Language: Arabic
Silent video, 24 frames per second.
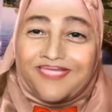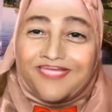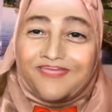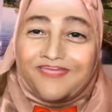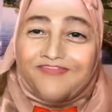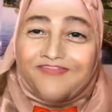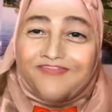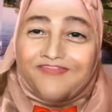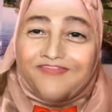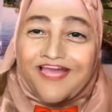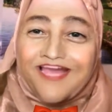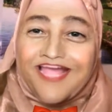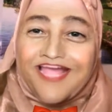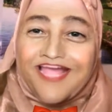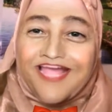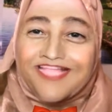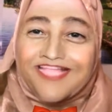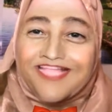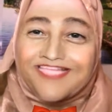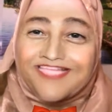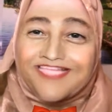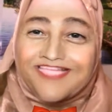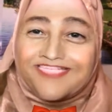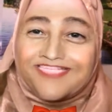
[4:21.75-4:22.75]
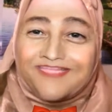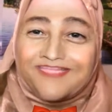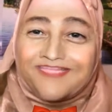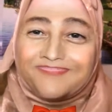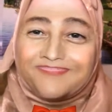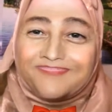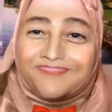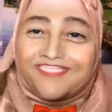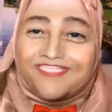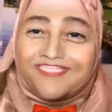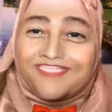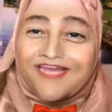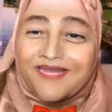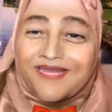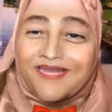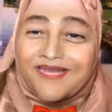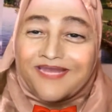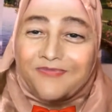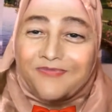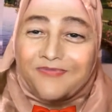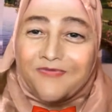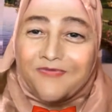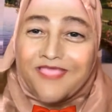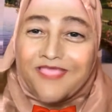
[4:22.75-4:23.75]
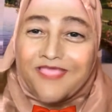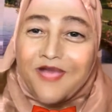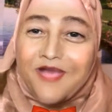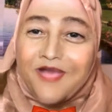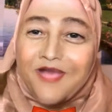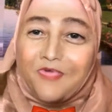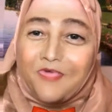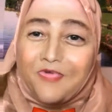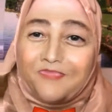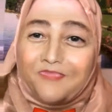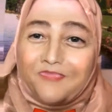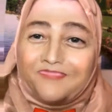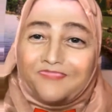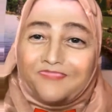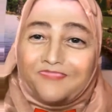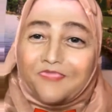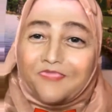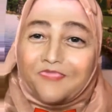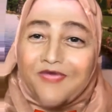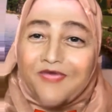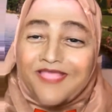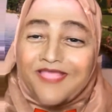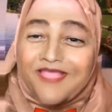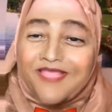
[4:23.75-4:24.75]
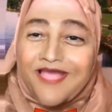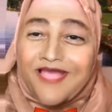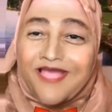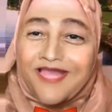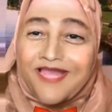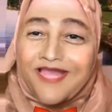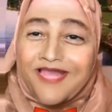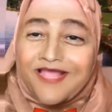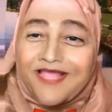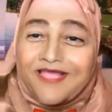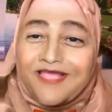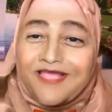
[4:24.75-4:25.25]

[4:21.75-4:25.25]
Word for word: في حلقات جديدة من السيرة النبوية أو عيفتكم أي حلقة